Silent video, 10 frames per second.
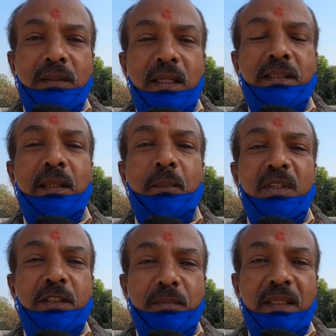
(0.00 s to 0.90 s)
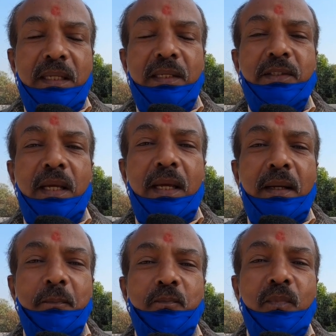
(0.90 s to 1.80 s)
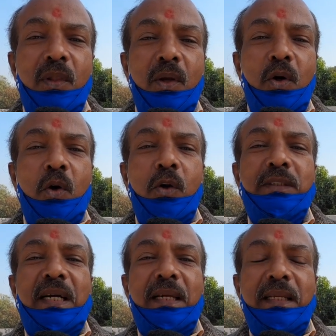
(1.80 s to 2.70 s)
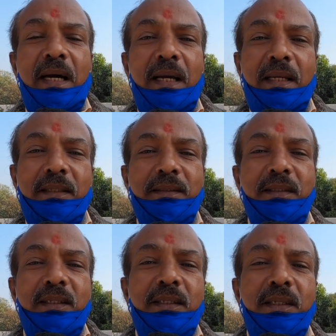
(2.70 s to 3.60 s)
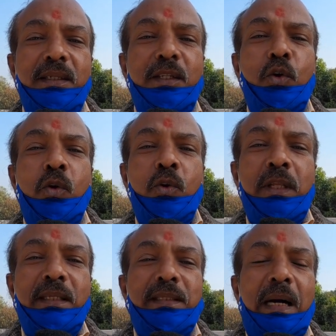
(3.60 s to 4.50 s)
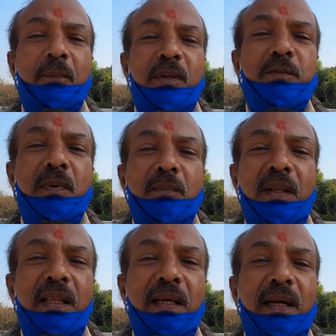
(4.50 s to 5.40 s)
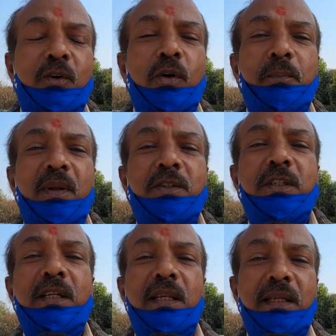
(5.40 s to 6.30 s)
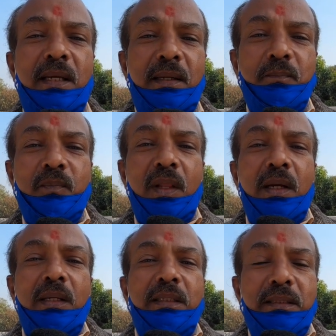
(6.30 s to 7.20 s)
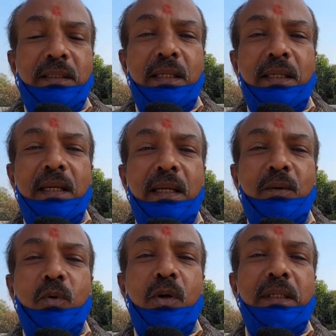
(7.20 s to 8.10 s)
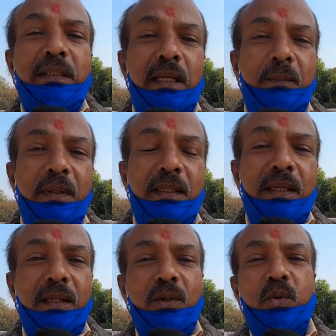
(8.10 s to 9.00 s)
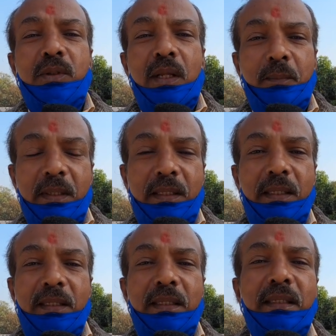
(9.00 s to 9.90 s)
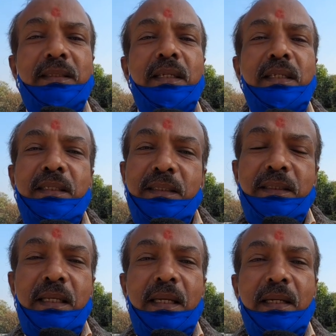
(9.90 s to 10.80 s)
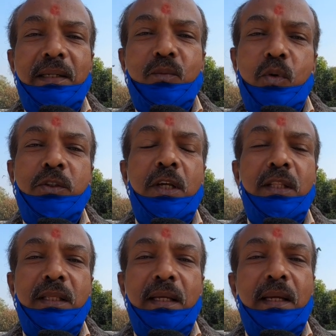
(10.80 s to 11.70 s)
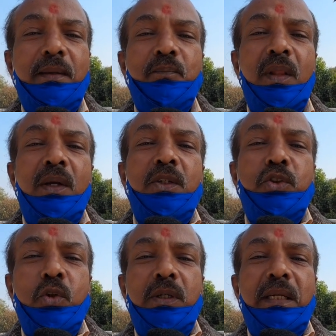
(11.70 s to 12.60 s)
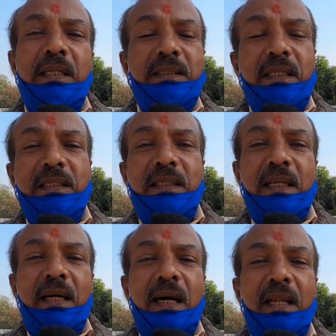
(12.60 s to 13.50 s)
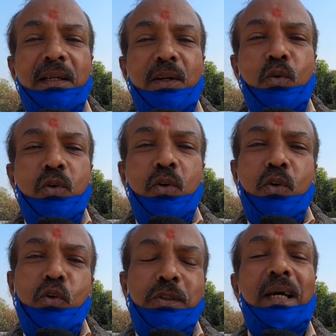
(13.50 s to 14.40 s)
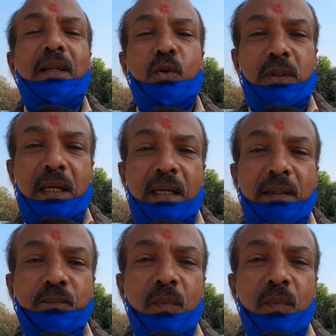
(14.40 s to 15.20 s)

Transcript: जैसे पश्चिमी देश हैं और चाइना है ये दोनों देश आपस में मिलने का कोई प्रश्न ही नहीं है इसलिए वो इधर भी ठीक उधर भी ठीक इस नीति से वो चलते हैं जो कि इस नीति के कारण उनको नुकसान होता है